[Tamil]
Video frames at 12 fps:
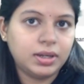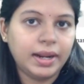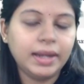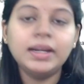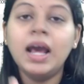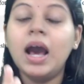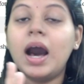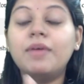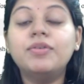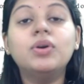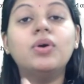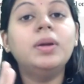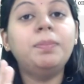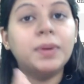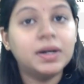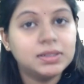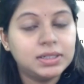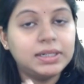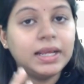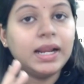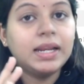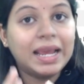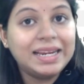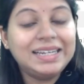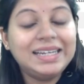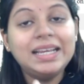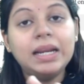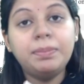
கரெக்ட் அவனோட பர்சன்டைல் நைன்டி